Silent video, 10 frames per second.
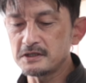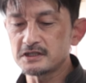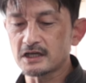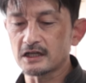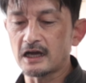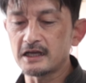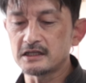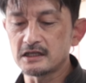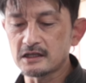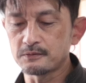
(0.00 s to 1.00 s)
時から入っ
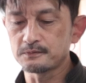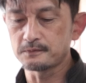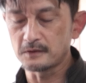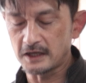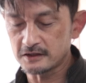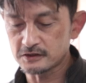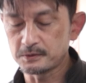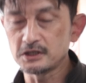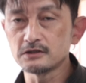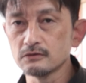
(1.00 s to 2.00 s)
ていた
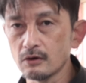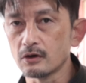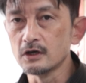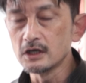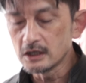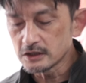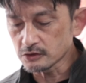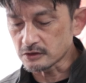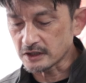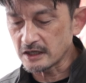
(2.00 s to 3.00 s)
スプリングを
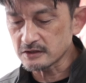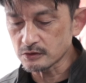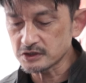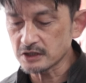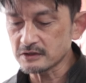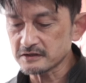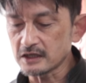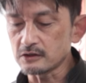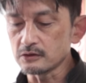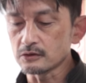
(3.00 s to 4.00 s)
ちょっとね、計測してくだ
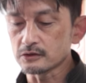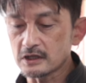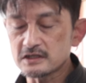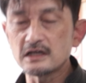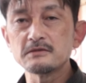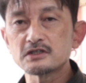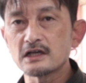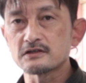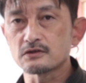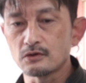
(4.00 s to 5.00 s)
さいということで、精密
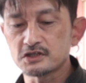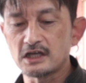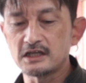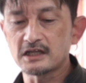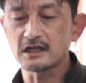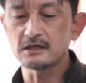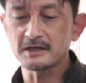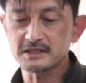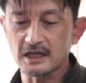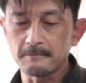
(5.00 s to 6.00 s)
計測をしていただき
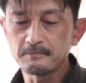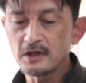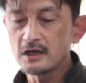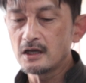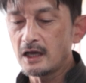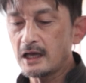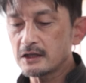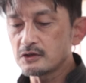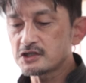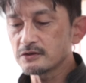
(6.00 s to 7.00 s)
ました。
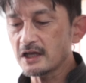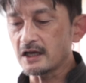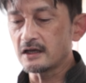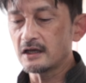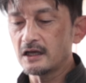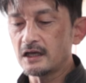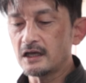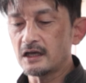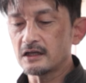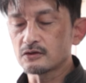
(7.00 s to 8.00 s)
一応ね、
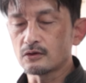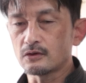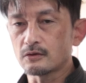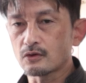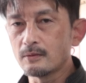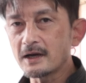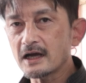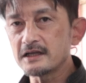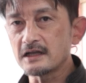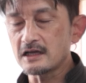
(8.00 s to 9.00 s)
細
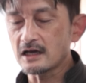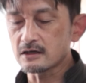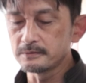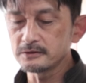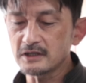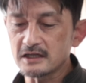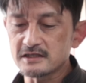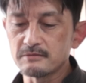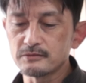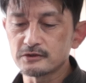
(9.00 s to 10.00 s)
かいね、100分台、
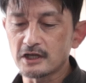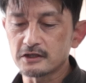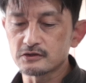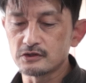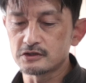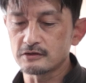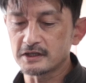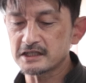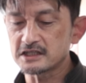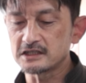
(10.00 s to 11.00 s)
1000分台の数値
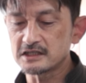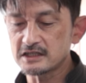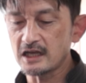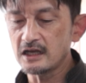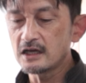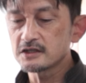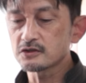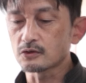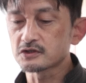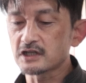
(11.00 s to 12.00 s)
はなしにして、
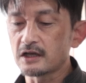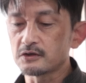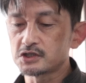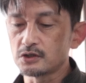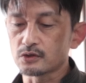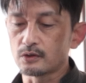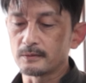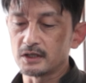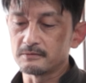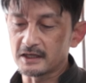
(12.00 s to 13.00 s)
ちょっとお伝えをしようと
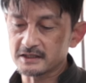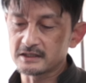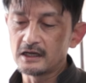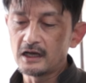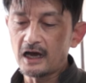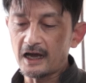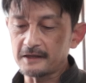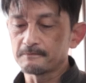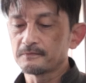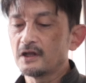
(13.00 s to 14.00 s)
思います。はい。